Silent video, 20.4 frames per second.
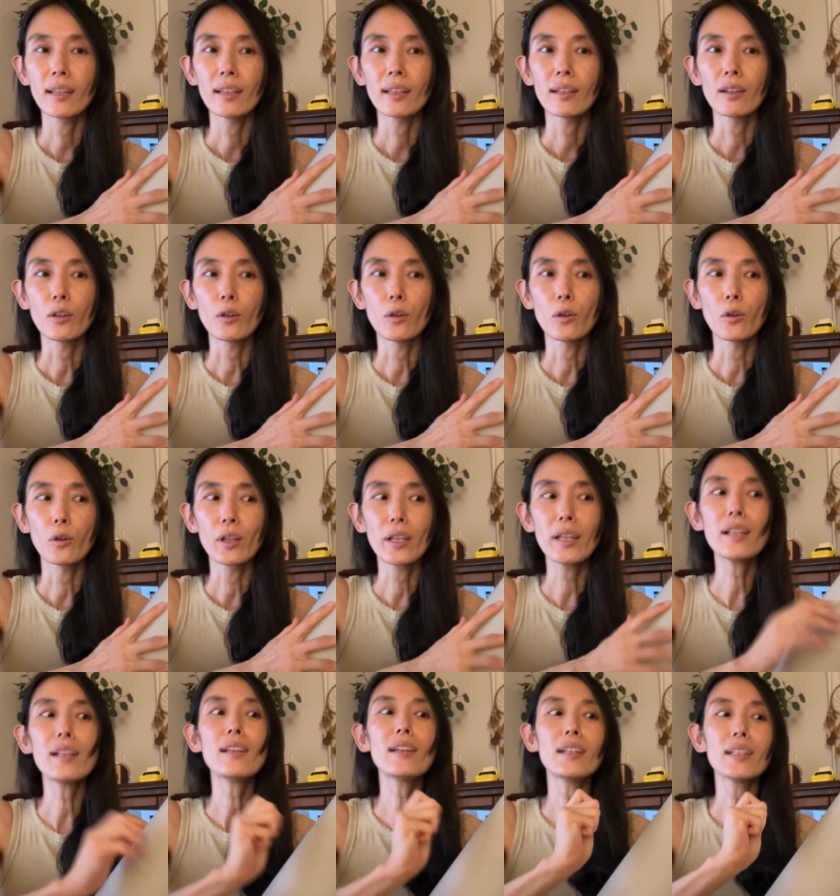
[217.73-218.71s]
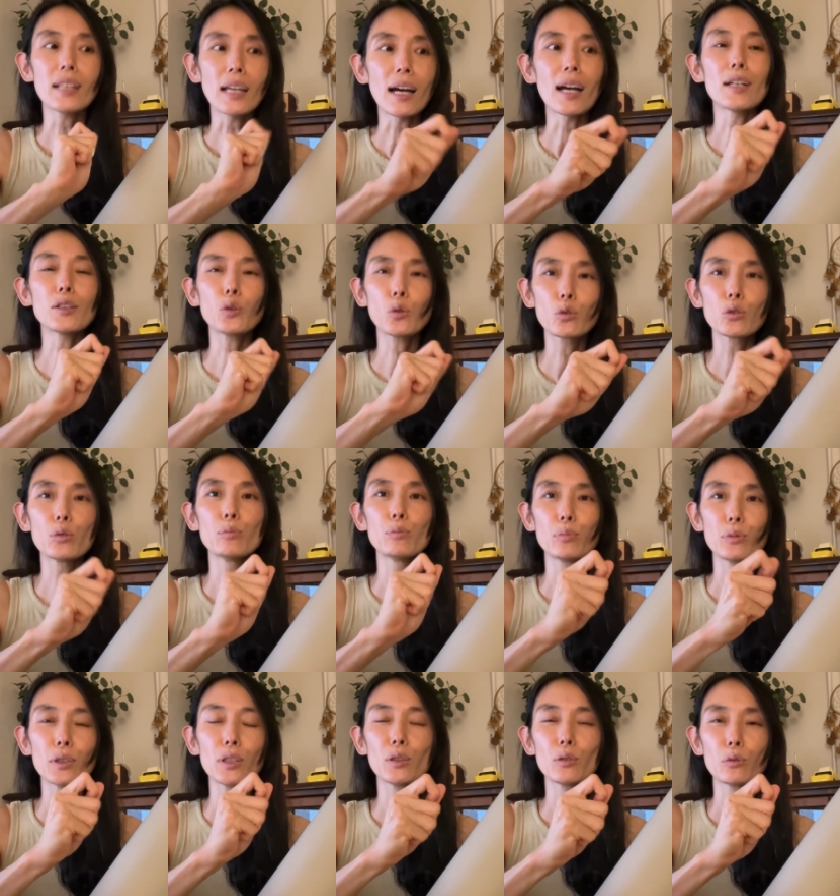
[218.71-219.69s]
어, 일일이 다 소금
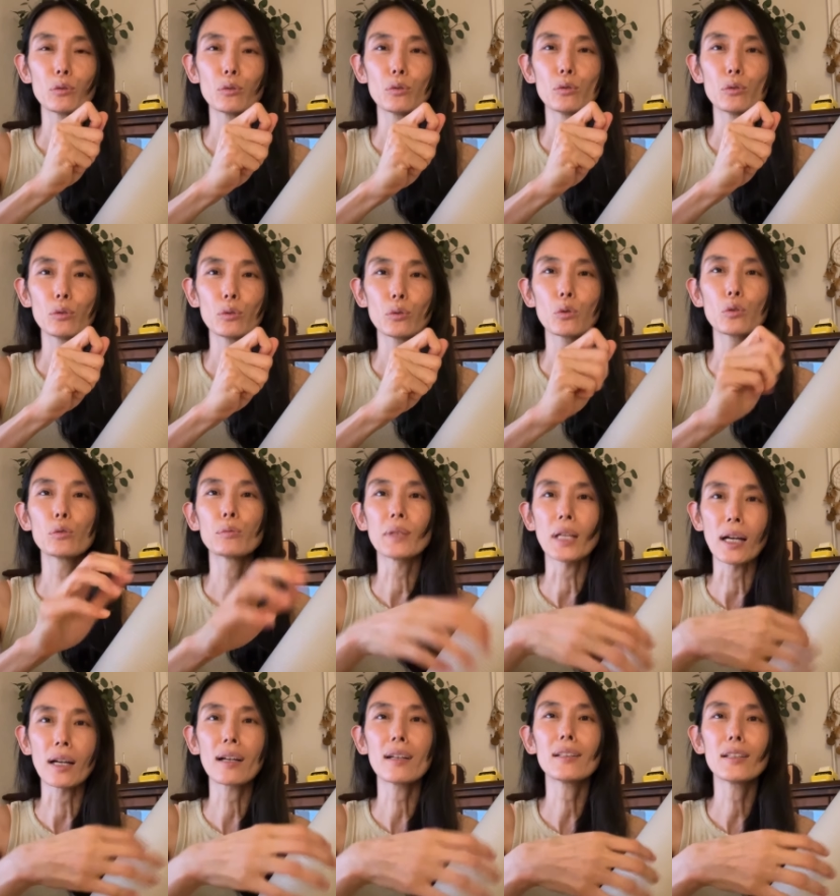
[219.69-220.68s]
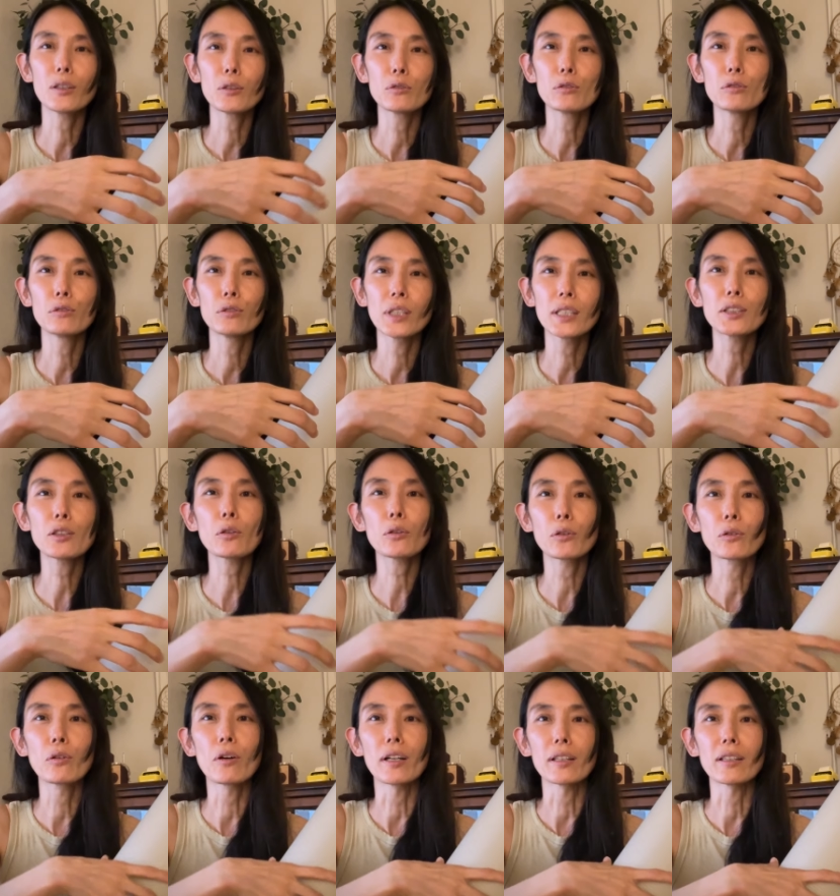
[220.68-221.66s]
뿌리고 소금 닦아내고
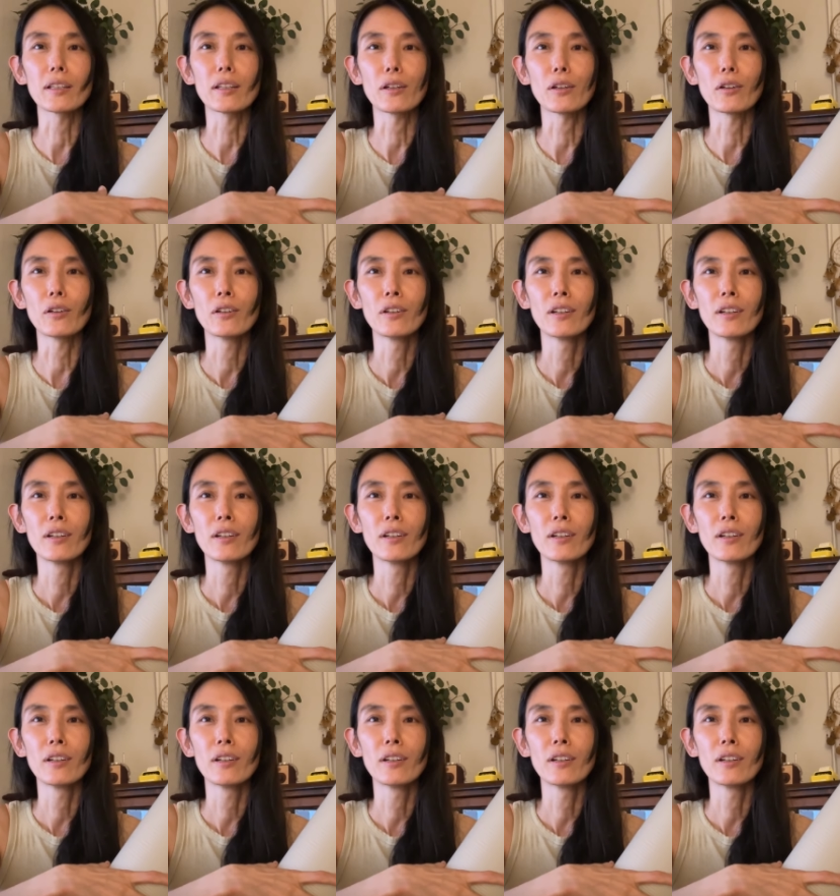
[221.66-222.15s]
했었던 것 같아요.